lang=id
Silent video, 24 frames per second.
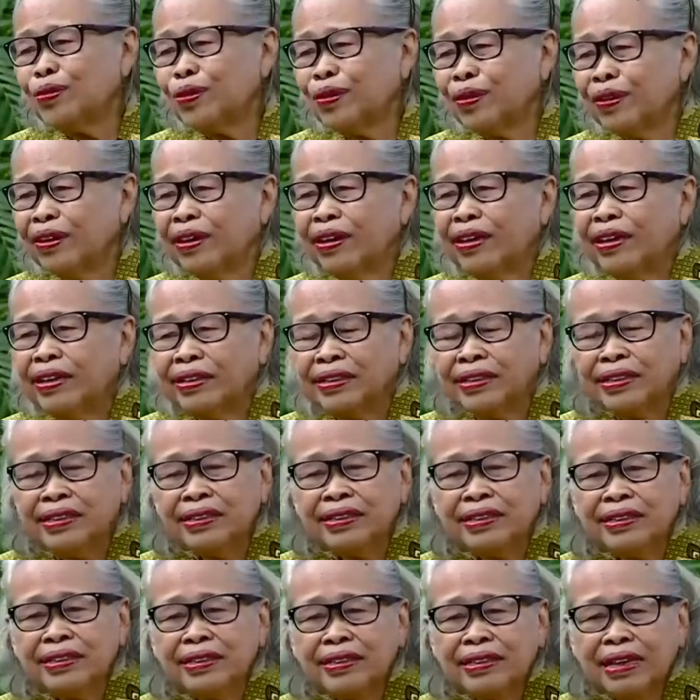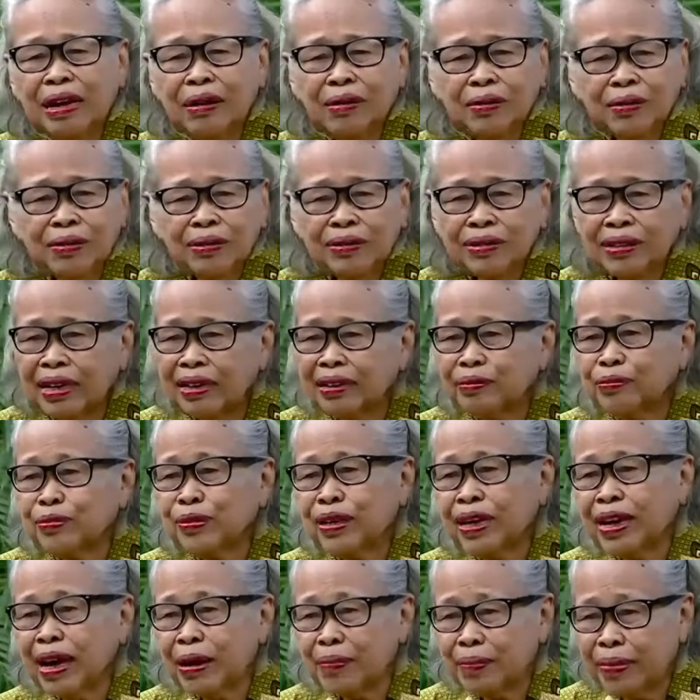bu gini kamu tidak
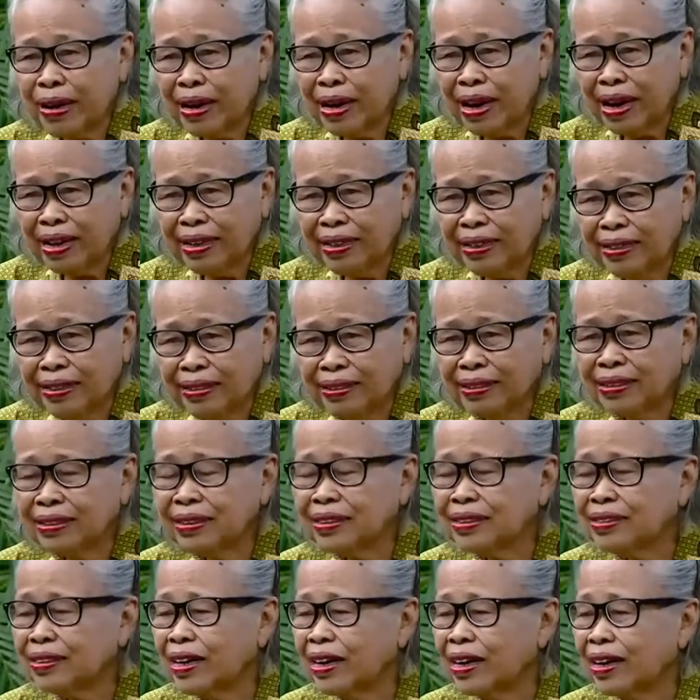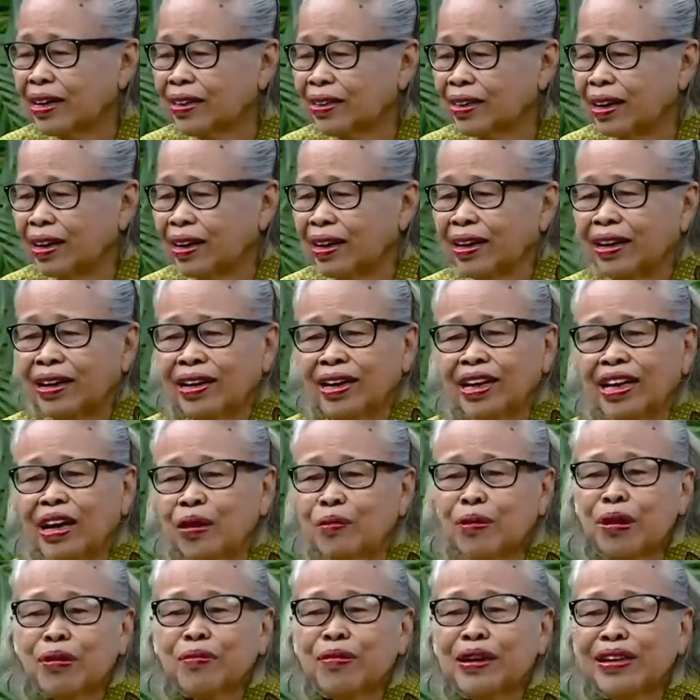punya kamar lagi gini caranya neng
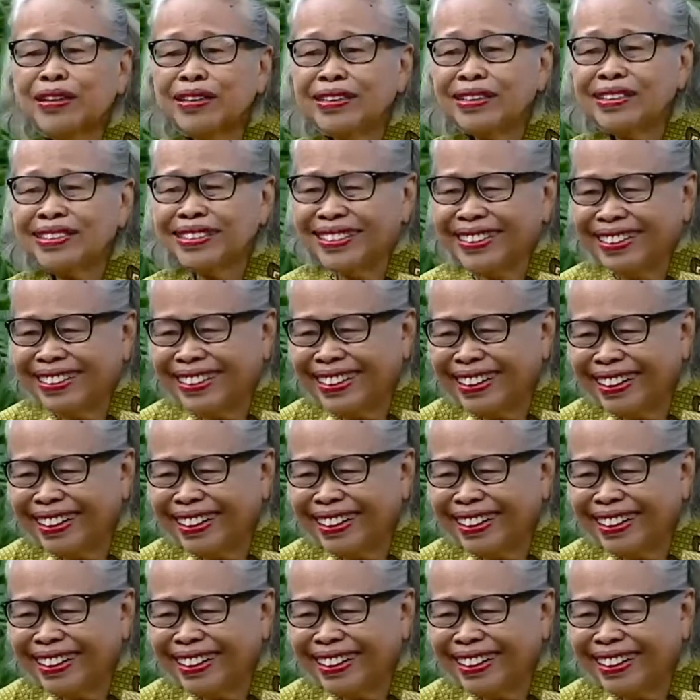kamar mandi